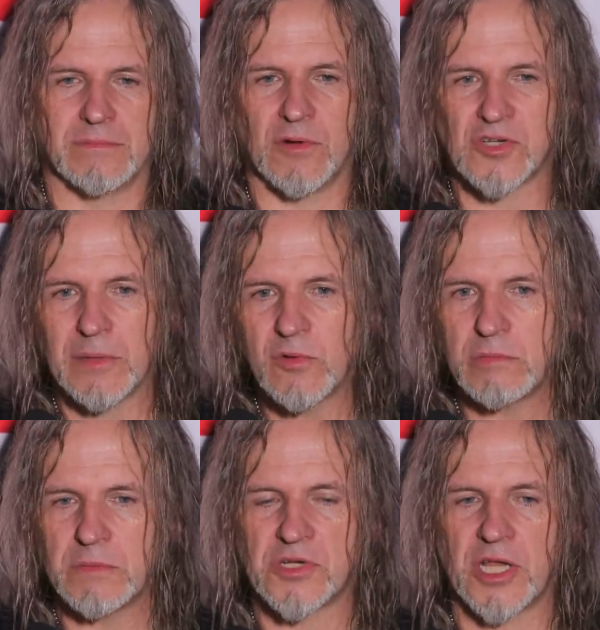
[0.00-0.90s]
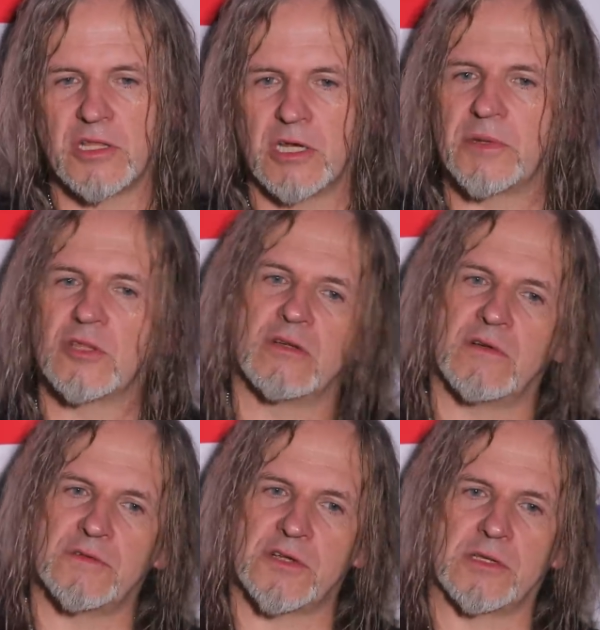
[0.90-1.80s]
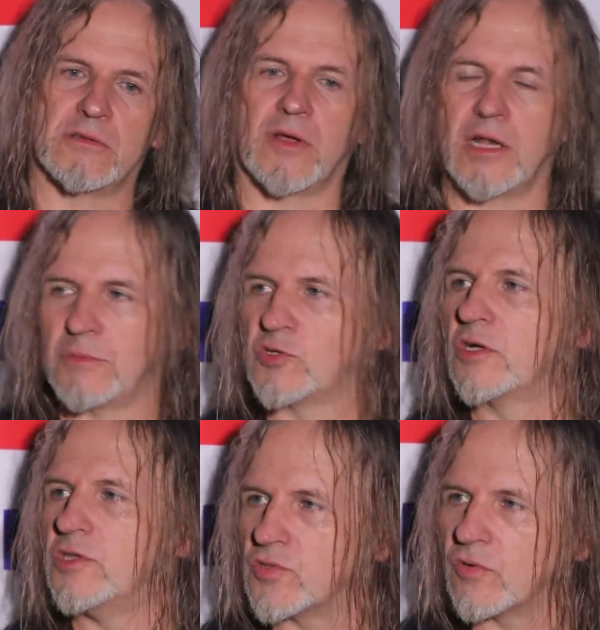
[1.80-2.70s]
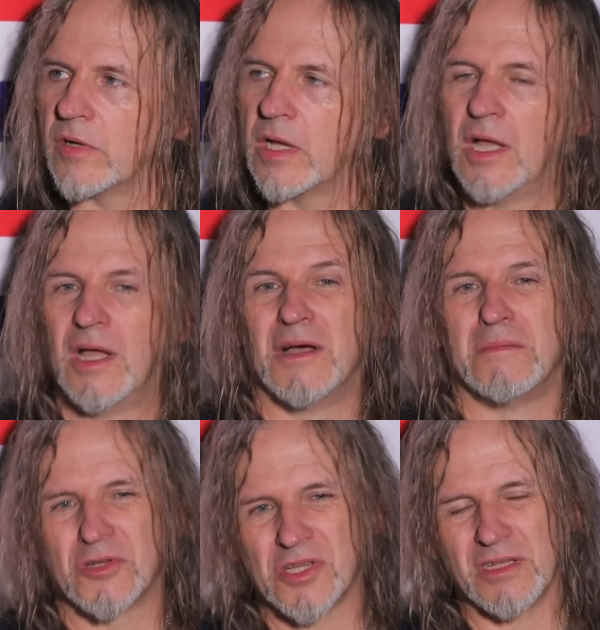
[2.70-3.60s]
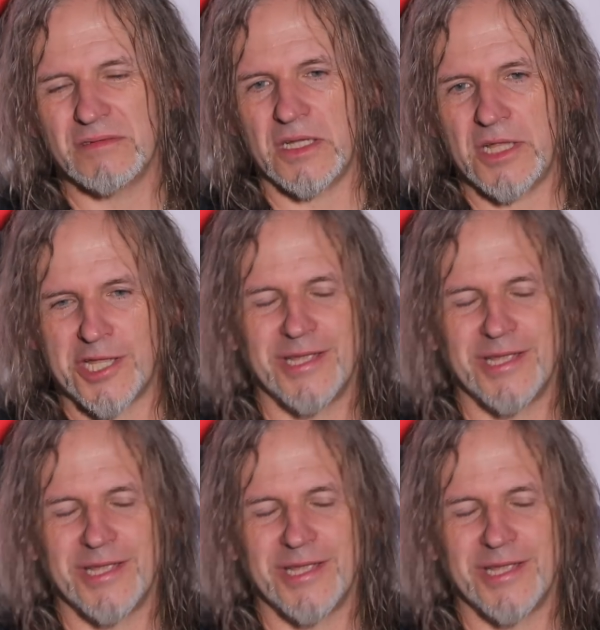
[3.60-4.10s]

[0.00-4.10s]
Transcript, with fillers: można byłoby przeinterpretować wiesz, do grania przy ognisku. Może no, ja,